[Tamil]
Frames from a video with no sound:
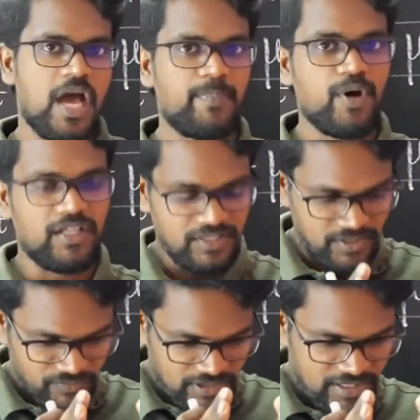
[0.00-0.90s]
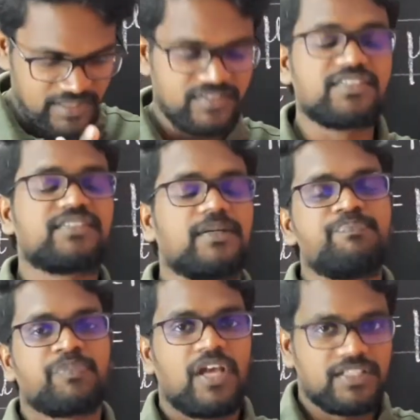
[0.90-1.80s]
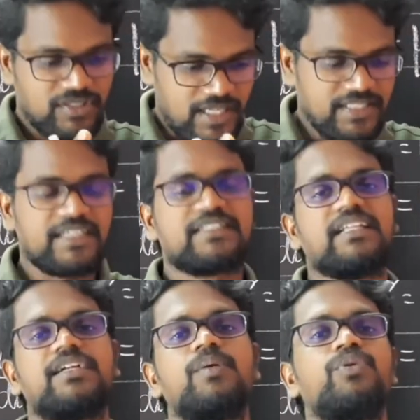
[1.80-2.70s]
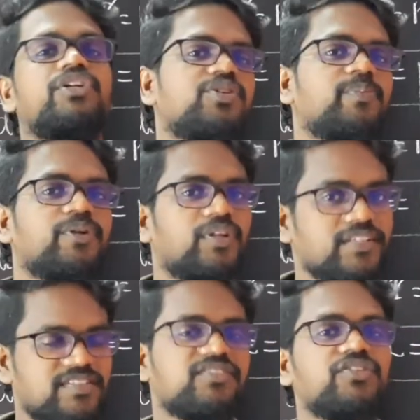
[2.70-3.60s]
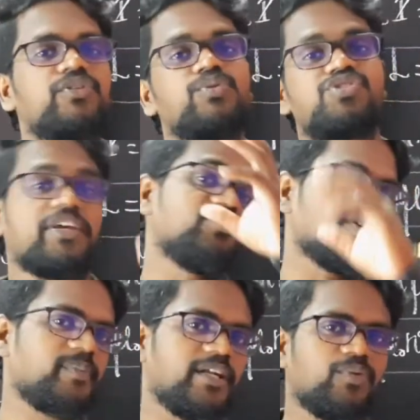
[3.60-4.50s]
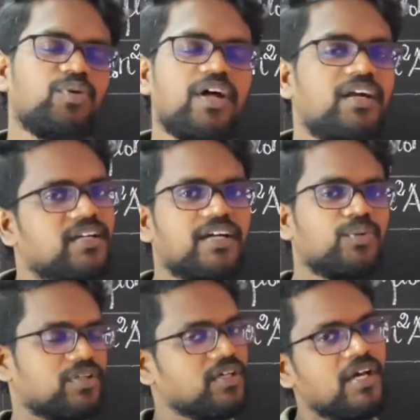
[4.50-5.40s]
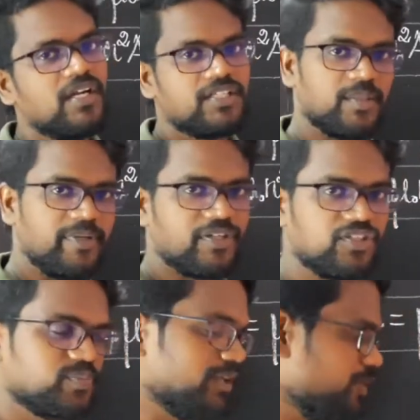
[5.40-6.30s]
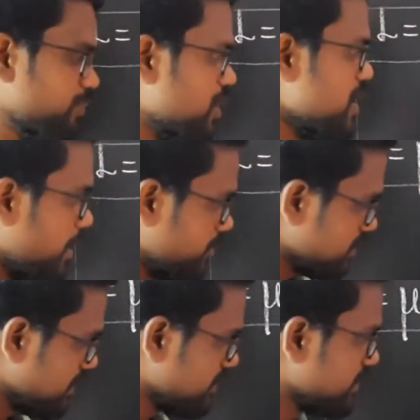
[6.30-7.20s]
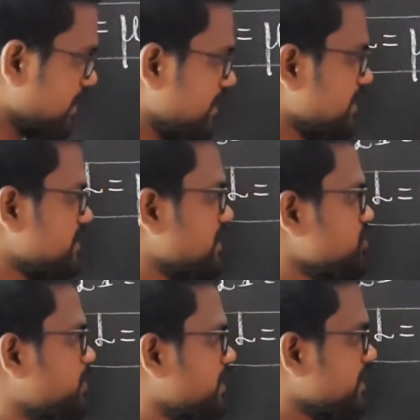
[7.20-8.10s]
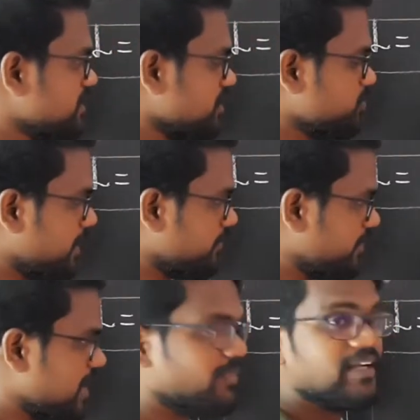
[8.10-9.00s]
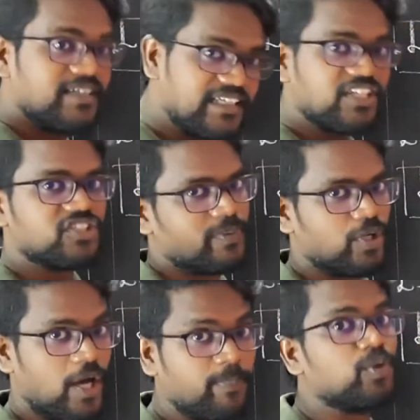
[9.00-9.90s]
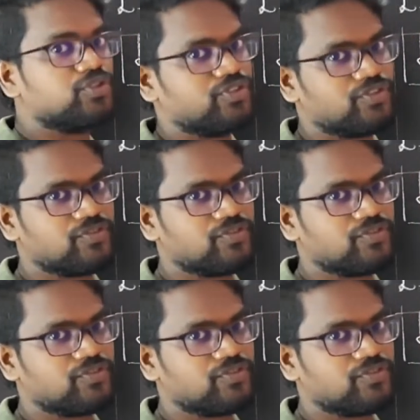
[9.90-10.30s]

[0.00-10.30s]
அப்போ அது வில் ரெசிஸ்ட் அதாவது அதே இடத்துல இருக்க முயற்சி பண்ணோம் ரெசிஸ்ட் டு சேஞ்ச் அப்படின்னு நம்ம ஒரு அழகான ஒரு டேர்ம் இன்ட்ரடியூஸ் பண்ணியிருப்போம் அந்த இடத்துல இந்த கரண்ட் இன்க்ரீஸ் பண்ணுற இன்க்ரீஸ் பண்ண விடாமல் டிக்ரீஸ் பண்ணோம் அப்போஸ்